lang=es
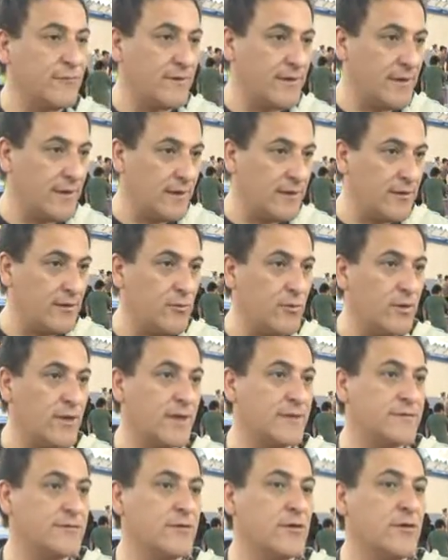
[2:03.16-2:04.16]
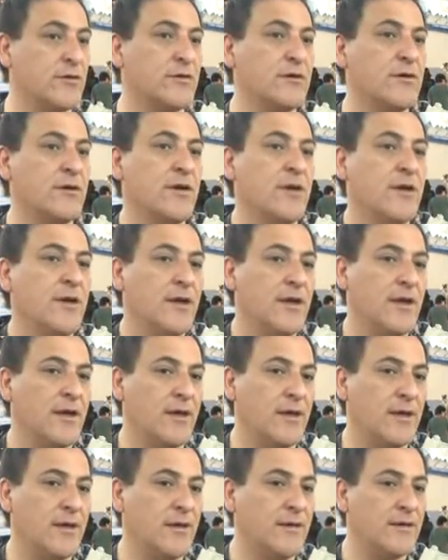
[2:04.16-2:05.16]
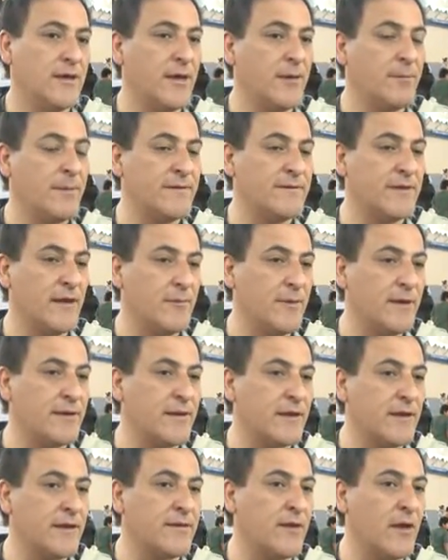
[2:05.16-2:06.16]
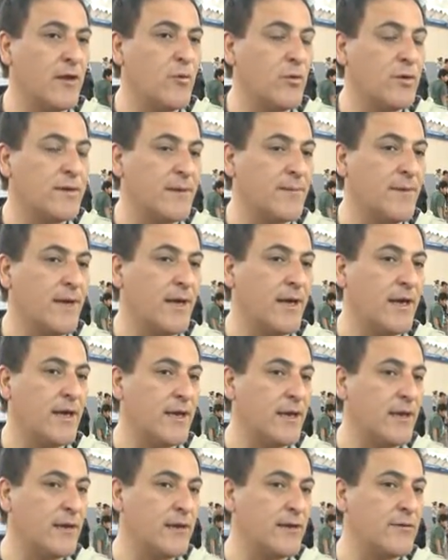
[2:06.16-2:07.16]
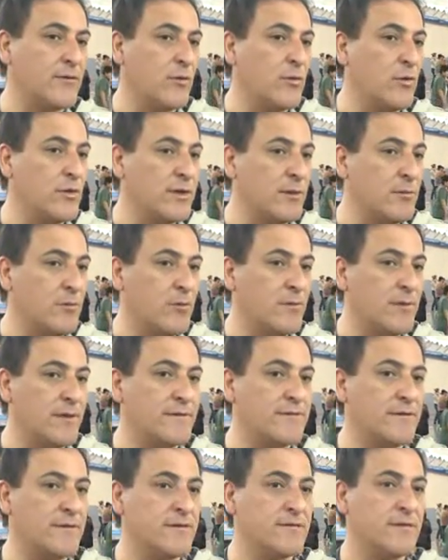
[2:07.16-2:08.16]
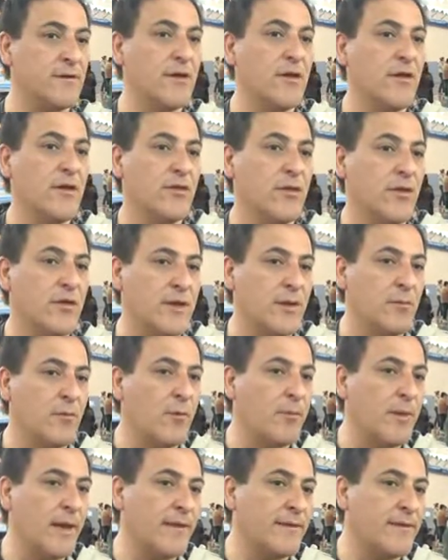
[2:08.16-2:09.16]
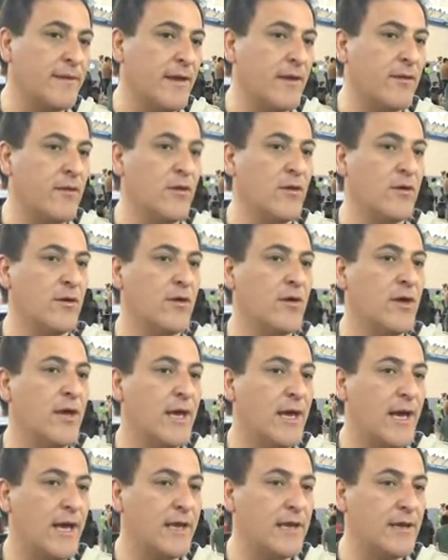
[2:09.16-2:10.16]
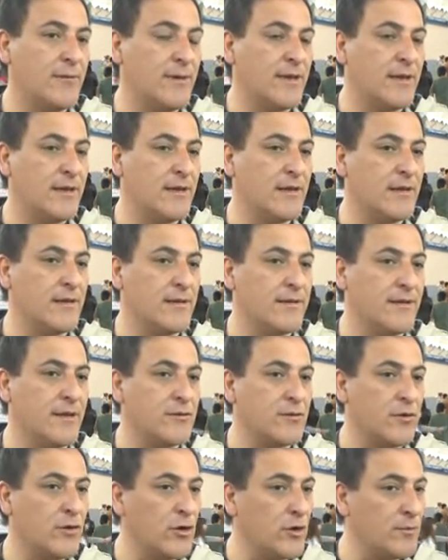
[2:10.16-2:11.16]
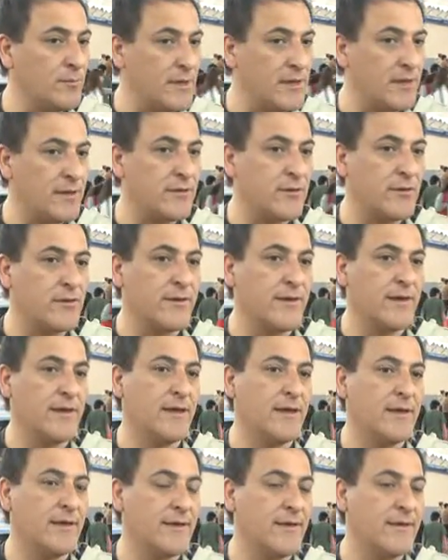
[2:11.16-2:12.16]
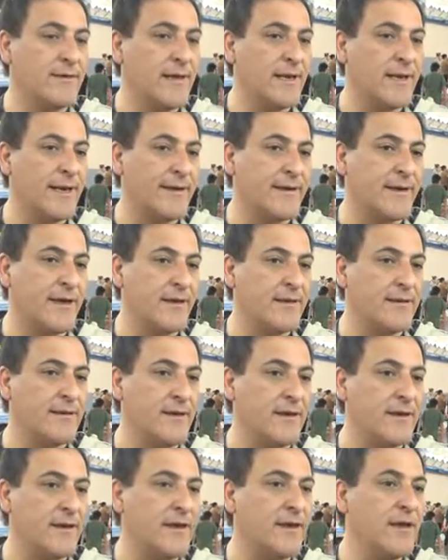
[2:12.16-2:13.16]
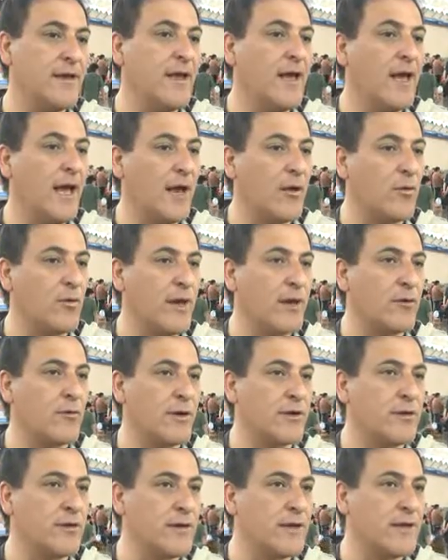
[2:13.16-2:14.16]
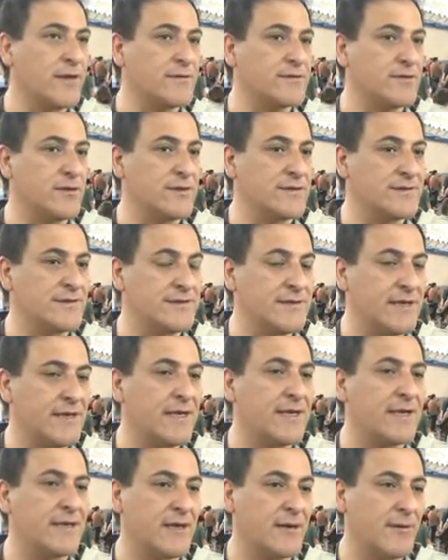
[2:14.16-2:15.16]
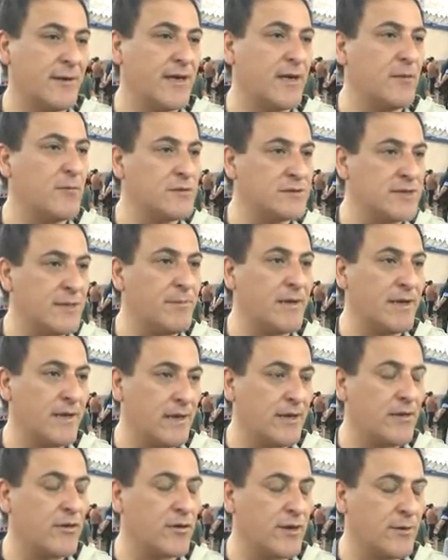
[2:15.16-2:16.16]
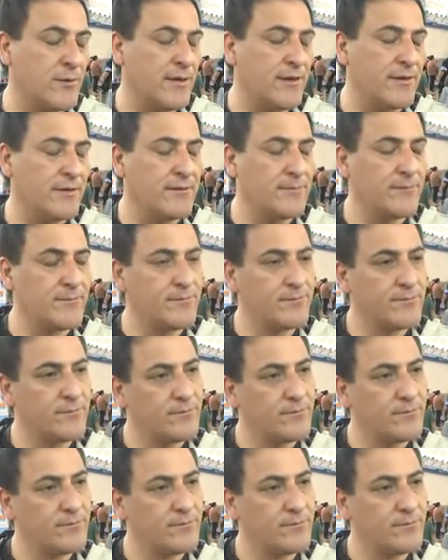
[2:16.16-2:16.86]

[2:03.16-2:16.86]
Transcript: Federal de Educación, eh, especialmente en, estas en estos últimos meses, donde hemos planteado a nivel de todos los ministros de la Argentina algunas cuestiones que son necesarias que trabajemos ya para el año que viene.